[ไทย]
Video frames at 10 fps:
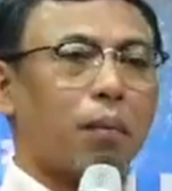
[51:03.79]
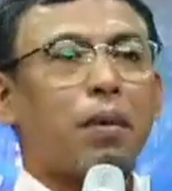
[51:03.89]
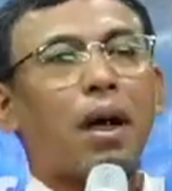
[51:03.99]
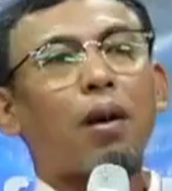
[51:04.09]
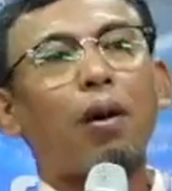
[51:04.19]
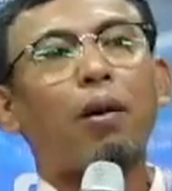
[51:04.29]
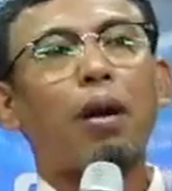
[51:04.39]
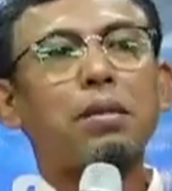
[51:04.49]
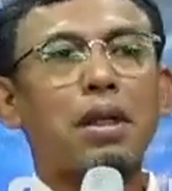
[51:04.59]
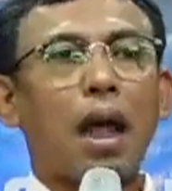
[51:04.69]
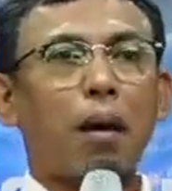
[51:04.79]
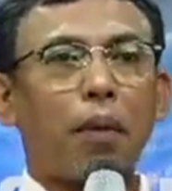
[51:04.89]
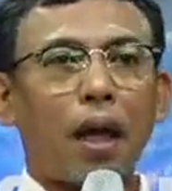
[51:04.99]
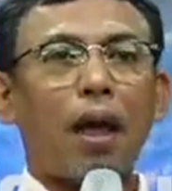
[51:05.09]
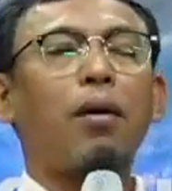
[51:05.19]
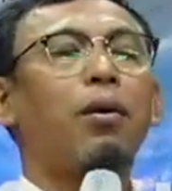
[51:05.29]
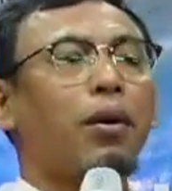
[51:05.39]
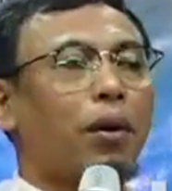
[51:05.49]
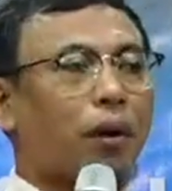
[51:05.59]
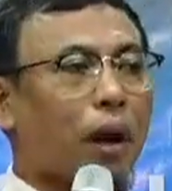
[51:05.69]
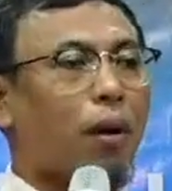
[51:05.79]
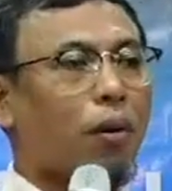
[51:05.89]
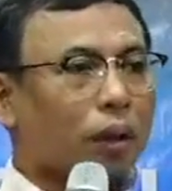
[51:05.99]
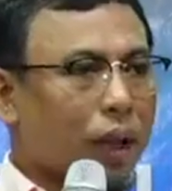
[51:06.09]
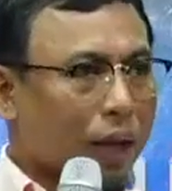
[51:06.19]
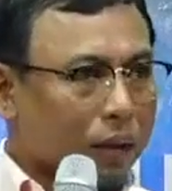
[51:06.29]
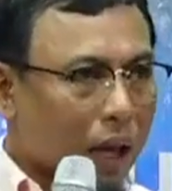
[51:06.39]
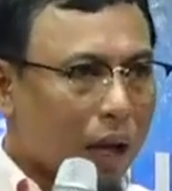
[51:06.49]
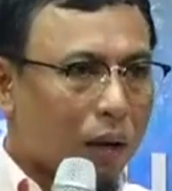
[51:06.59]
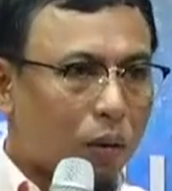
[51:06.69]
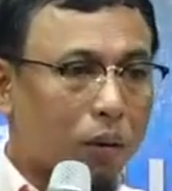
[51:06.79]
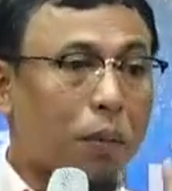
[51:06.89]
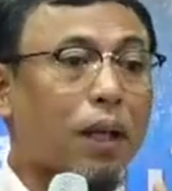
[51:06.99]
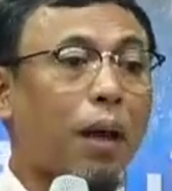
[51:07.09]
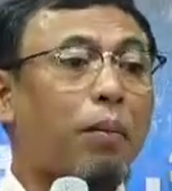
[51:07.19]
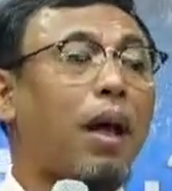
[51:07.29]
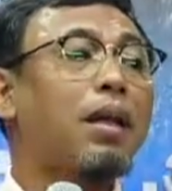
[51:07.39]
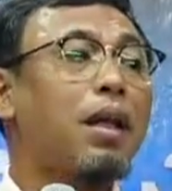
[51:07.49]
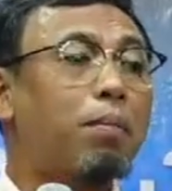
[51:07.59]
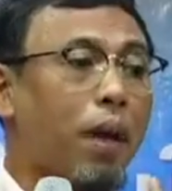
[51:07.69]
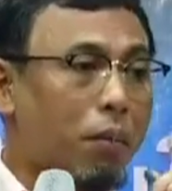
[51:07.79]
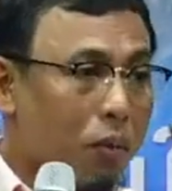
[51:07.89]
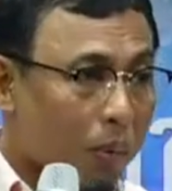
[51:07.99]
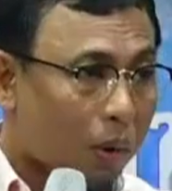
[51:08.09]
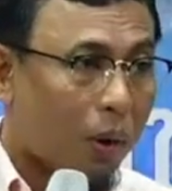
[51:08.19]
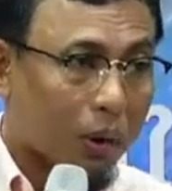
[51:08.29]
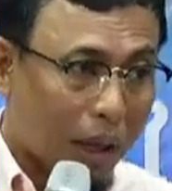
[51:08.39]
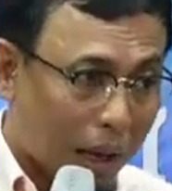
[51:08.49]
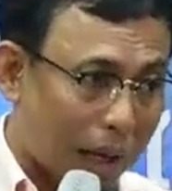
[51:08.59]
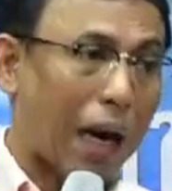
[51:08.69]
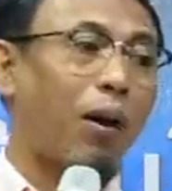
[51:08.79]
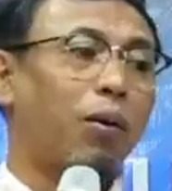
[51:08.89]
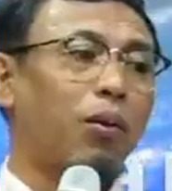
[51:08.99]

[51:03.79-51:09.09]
เมื่อเราเข้ารับอิสลามแล้วเราก็แต่งตั้งคนมาทำหน้าที่เป็นผู้ปกครองแทนเรา